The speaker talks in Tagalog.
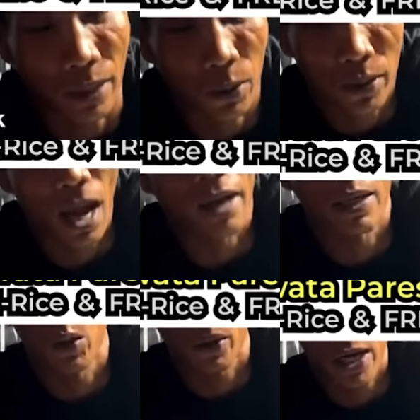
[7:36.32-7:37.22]
Naging
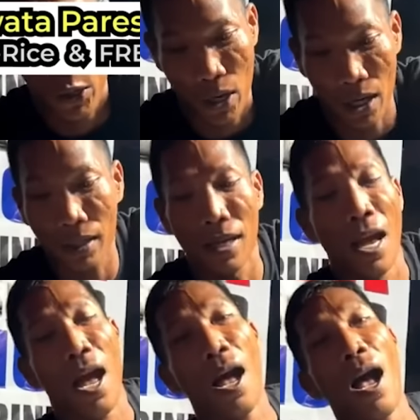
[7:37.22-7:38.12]
template siya na kaya
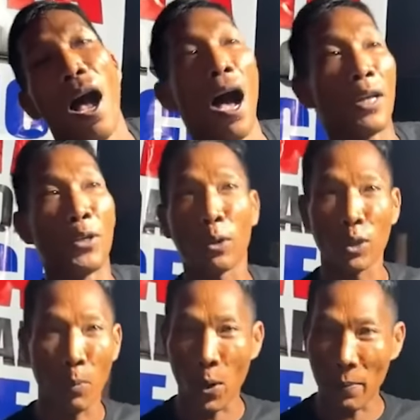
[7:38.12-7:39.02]
palang
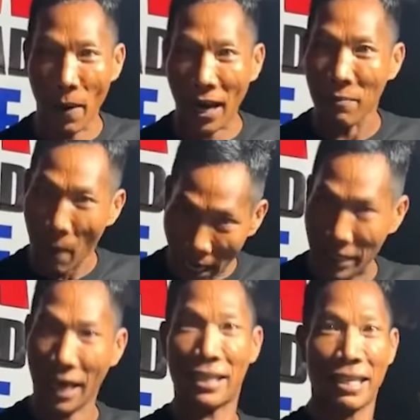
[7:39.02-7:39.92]
upasenso ng isang
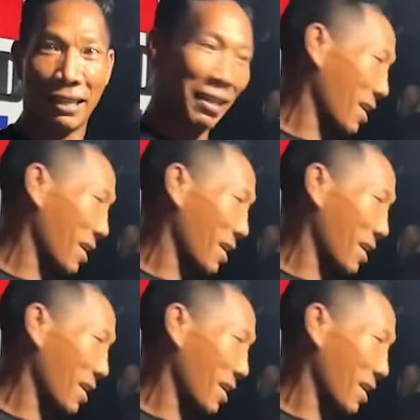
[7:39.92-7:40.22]
tao.